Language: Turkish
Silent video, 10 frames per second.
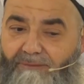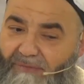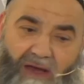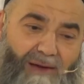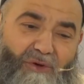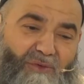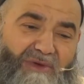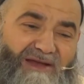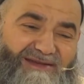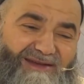Cık,
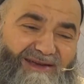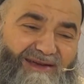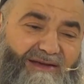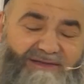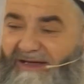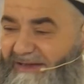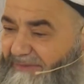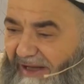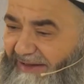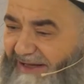olmaz. Sen
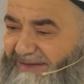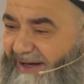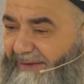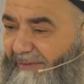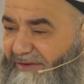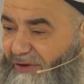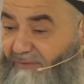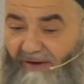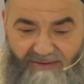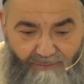kimden neyi saklamaya çalışıyorsun?